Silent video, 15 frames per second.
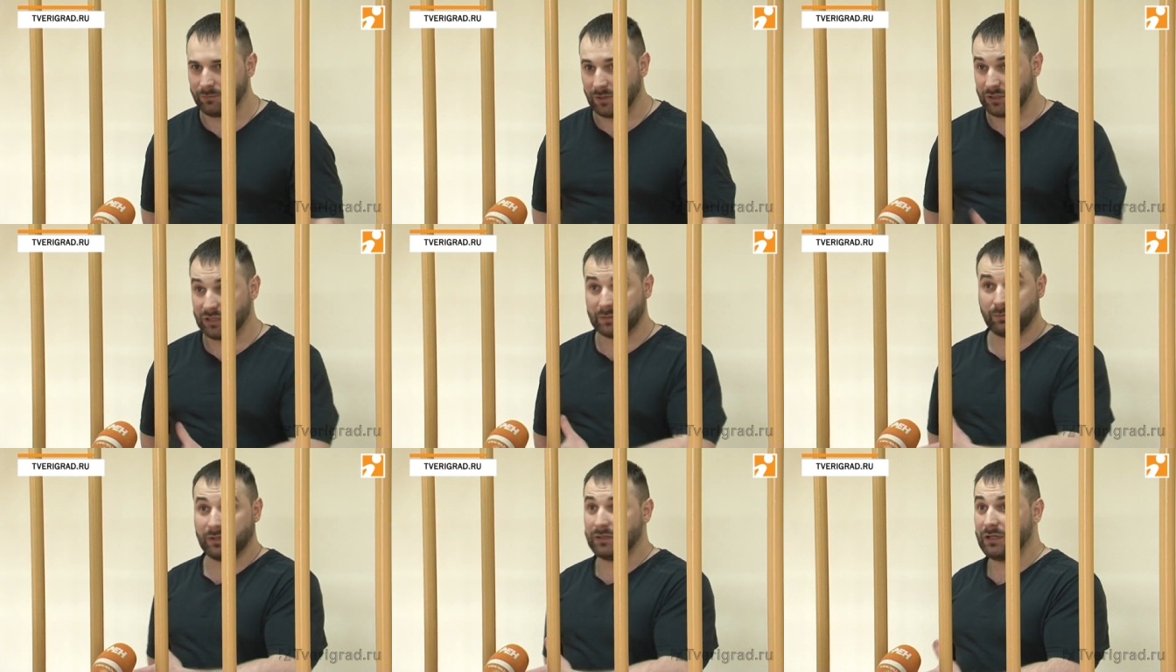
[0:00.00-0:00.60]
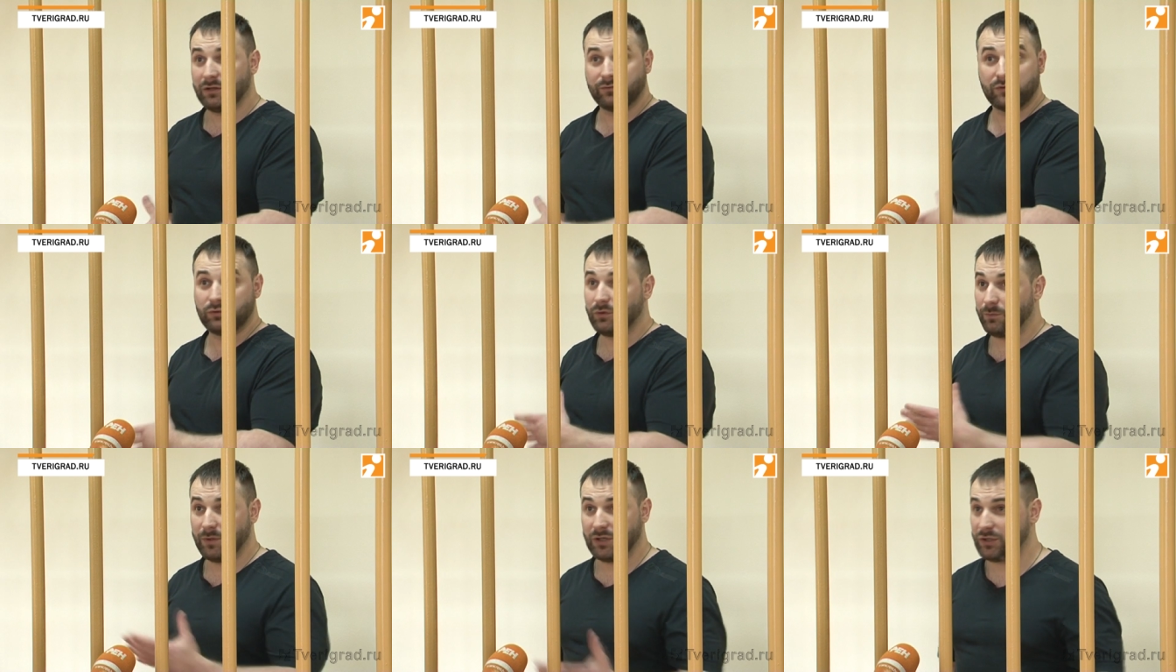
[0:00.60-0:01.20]
Я сейчас поднял
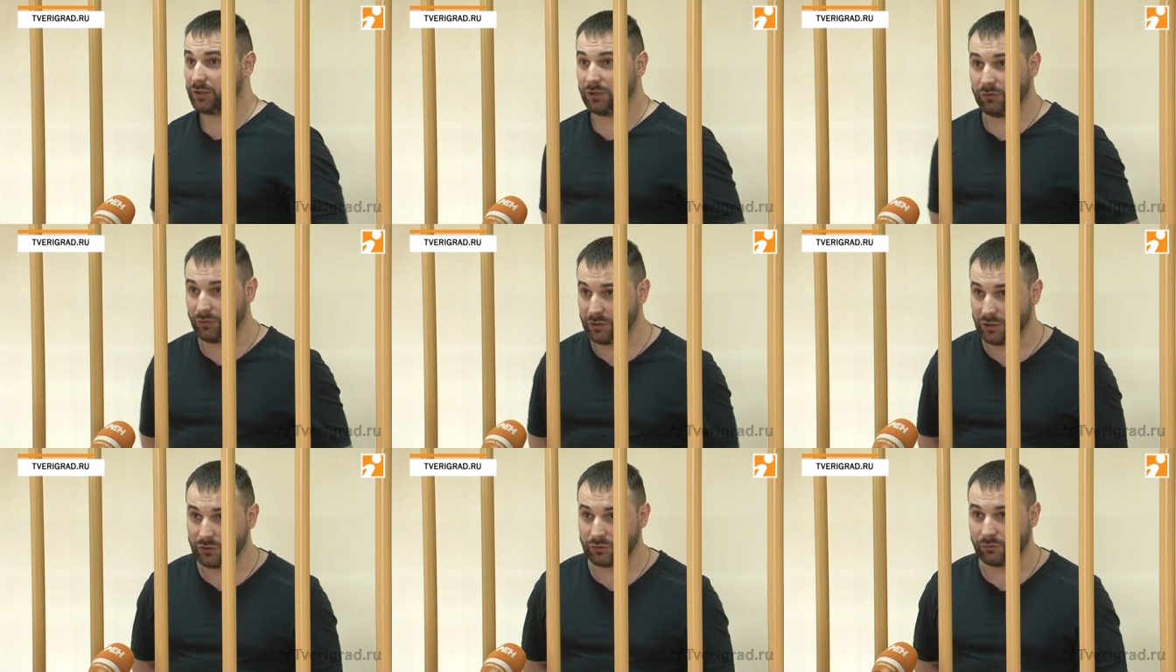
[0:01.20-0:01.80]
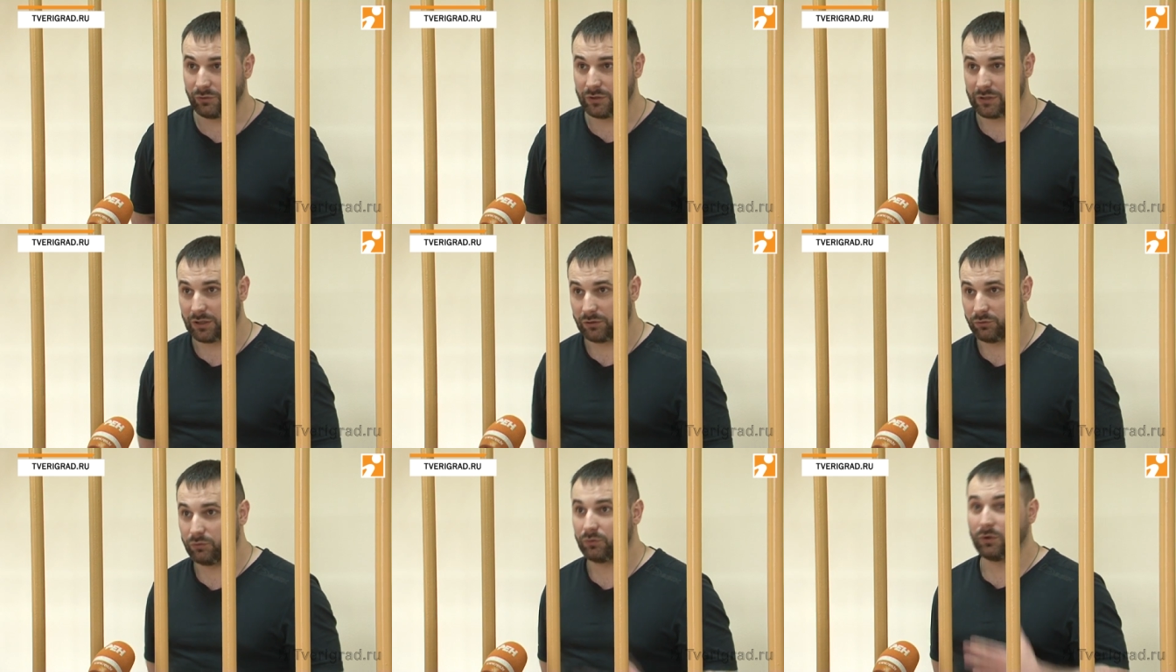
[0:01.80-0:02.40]
всю, опять же таки, юридическую
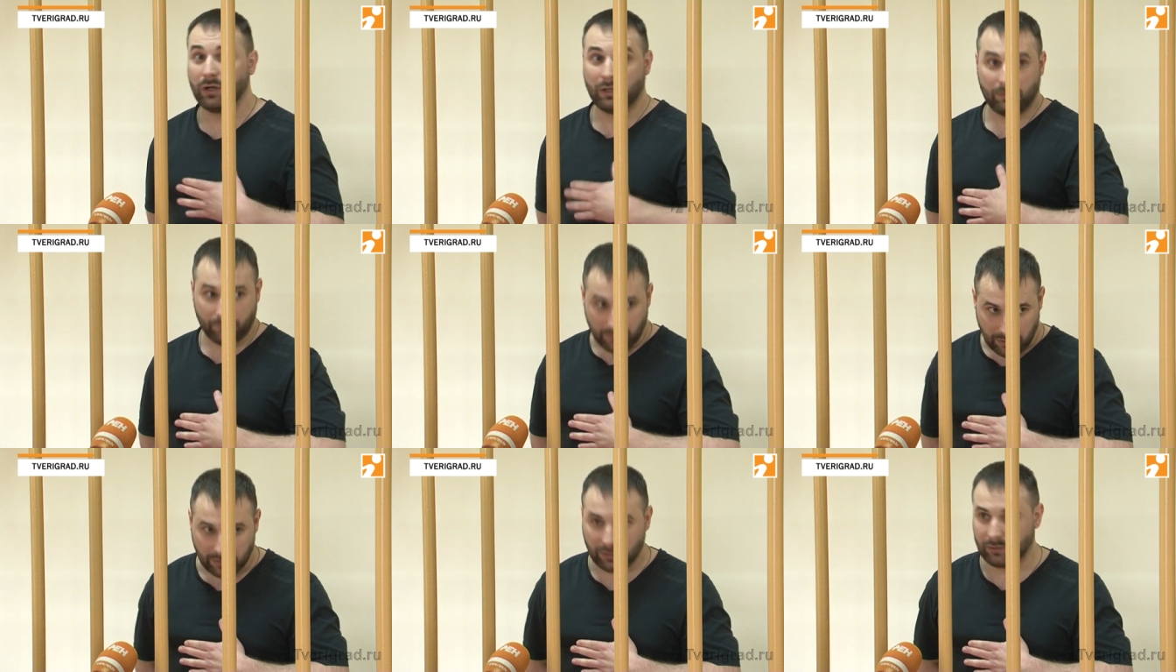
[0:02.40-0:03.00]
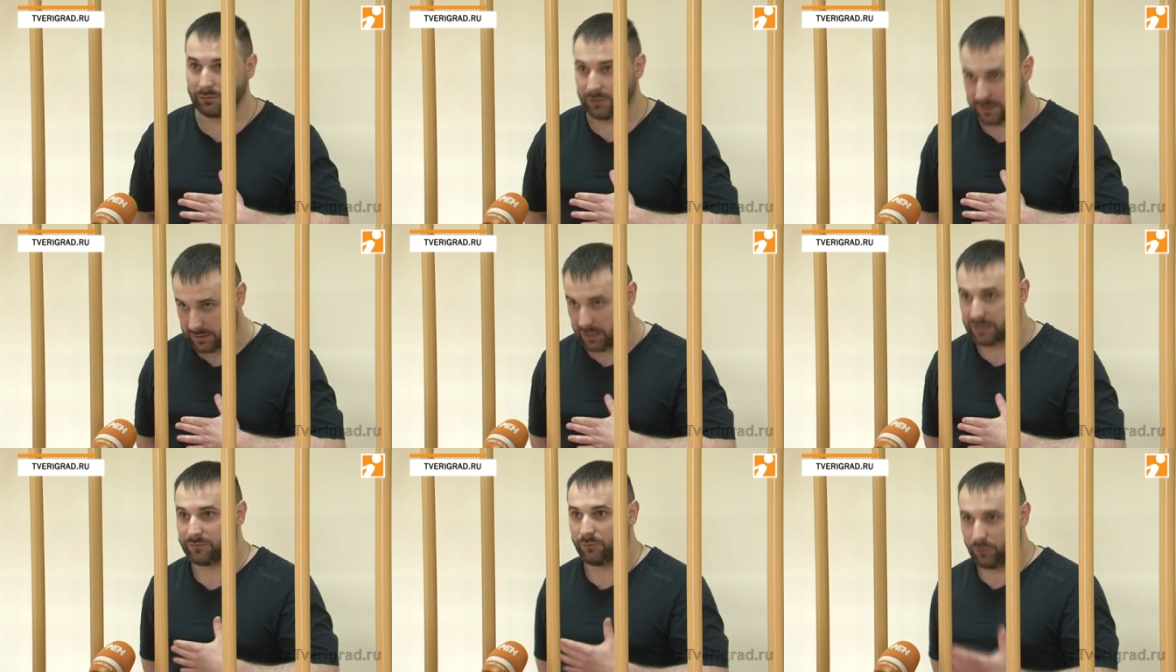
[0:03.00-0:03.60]
литературу, благо
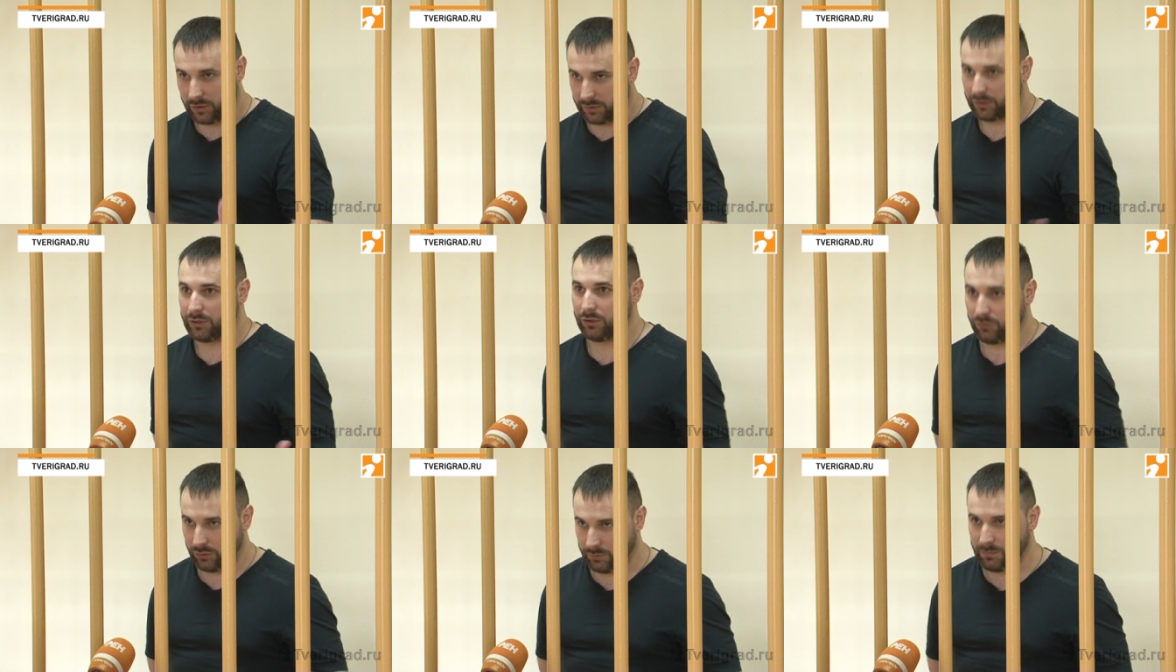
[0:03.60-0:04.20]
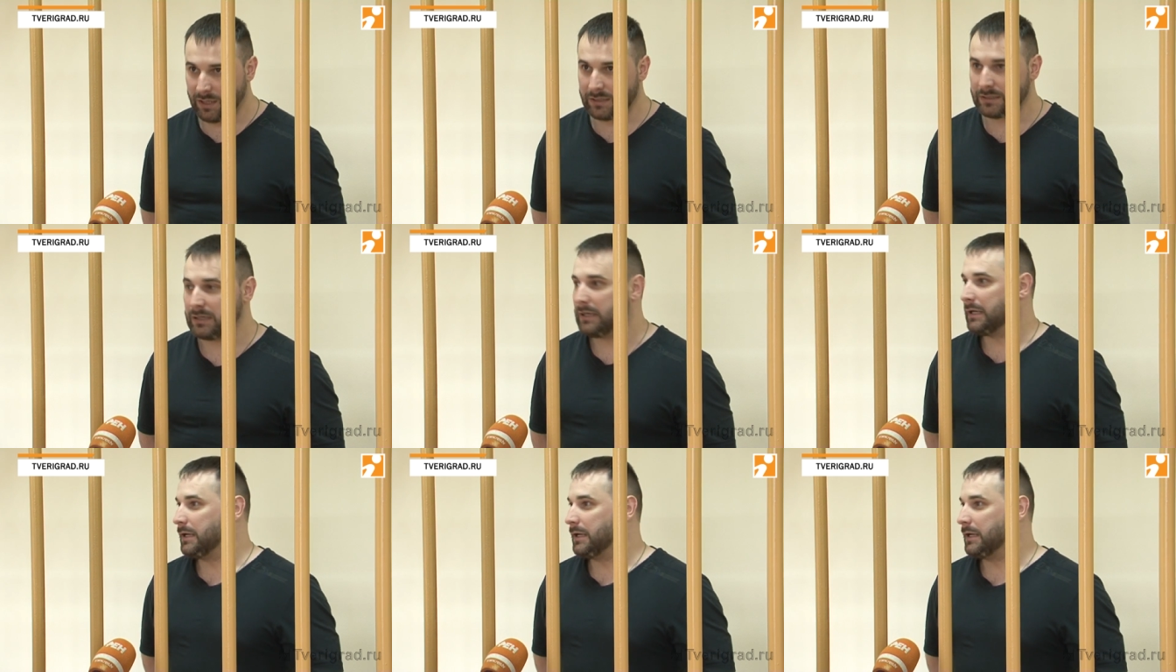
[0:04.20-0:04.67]
дозволено ее иметь.